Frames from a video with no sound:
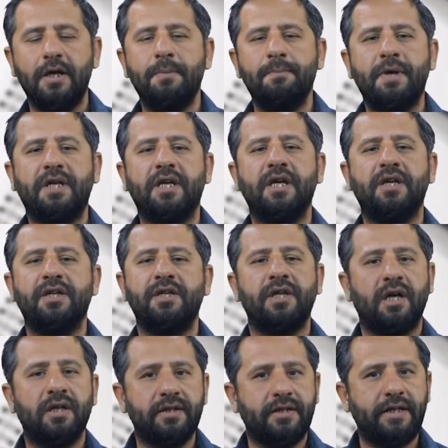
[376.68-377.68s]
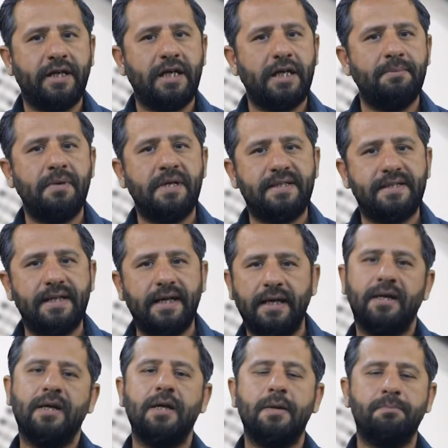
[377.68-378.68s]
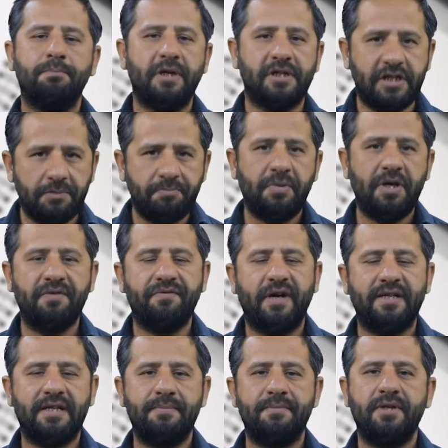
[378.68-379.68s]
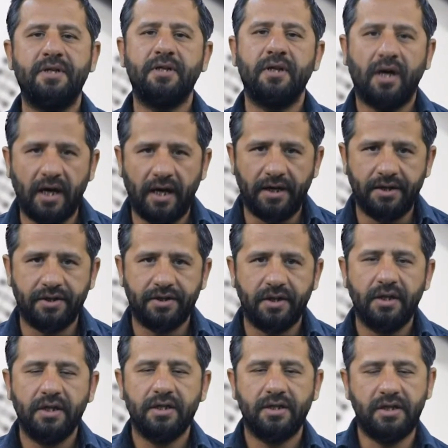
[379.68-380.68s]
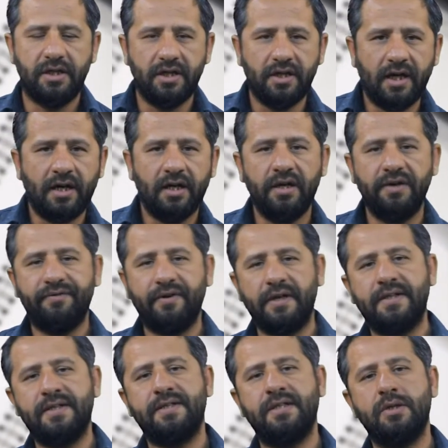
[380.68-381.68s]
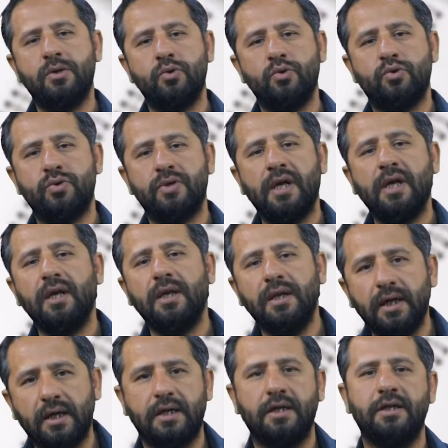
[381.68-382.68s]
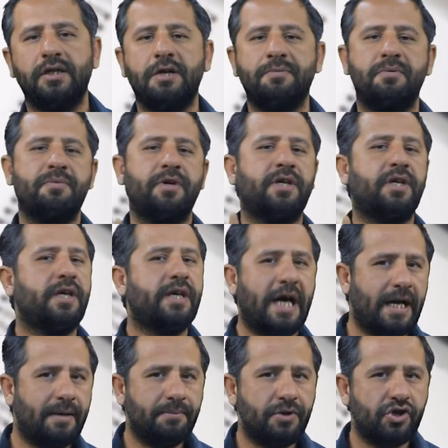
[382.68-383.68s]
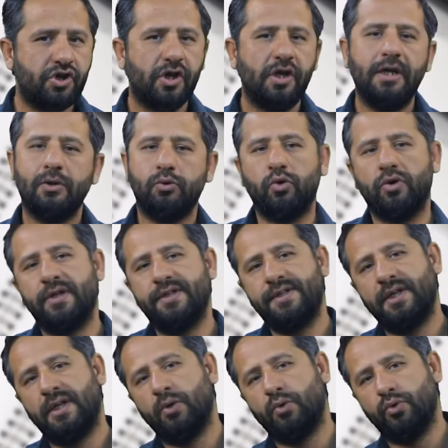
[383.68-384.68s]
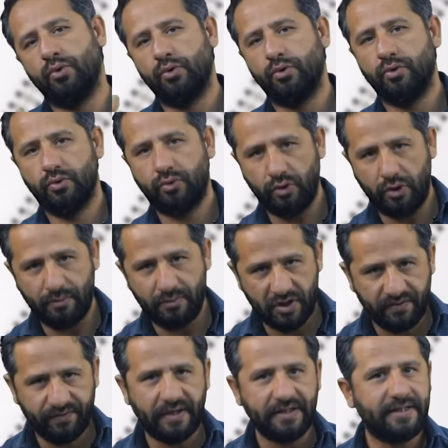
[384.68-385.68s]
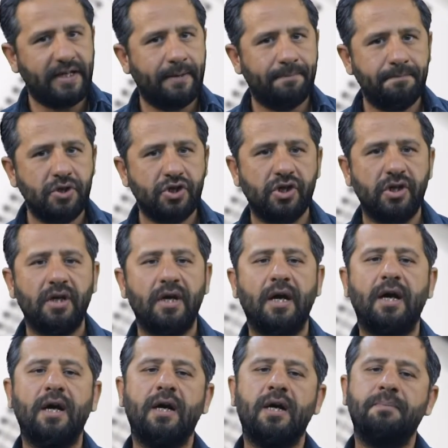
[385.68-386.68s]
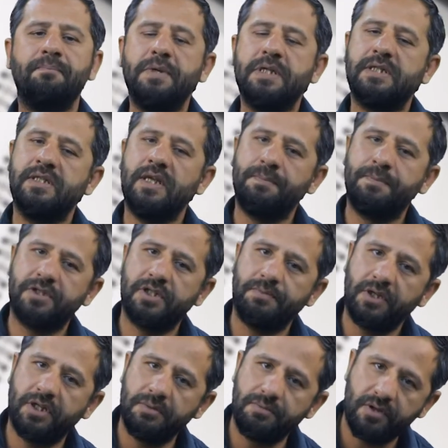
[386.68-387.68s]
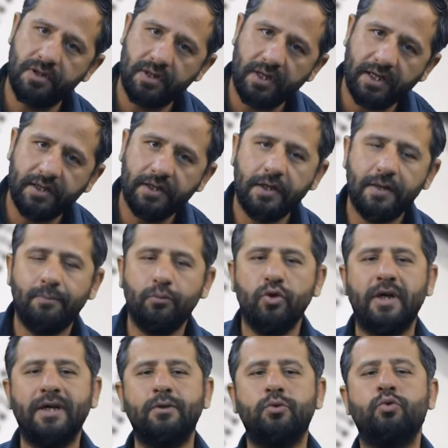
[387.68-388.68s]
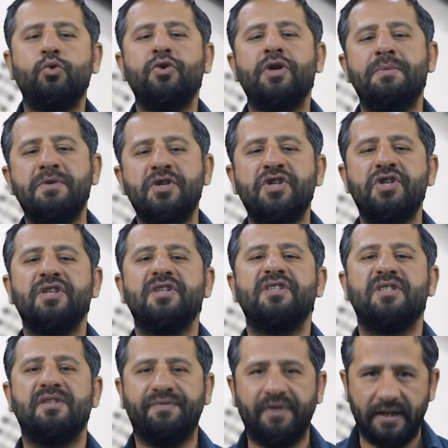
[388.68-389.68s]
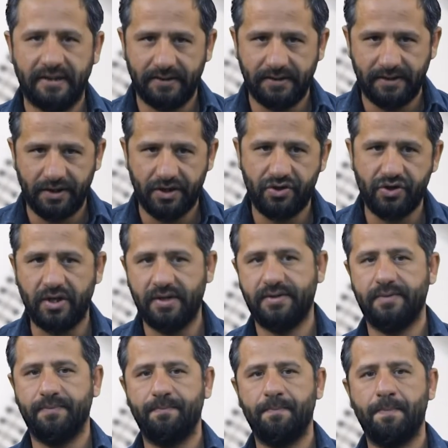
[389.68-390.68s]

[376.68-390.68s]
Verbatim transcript: Peki kiralık kelimesi basit bir ifade midir? Hayır. Kira ifadesinin üstüne lık yapımı iki gelmiş. Dolayısıyla onu türemiş sıfat yapmış. Ha biz yapısı bakımından buna türemiş sıfat diyeceğiz.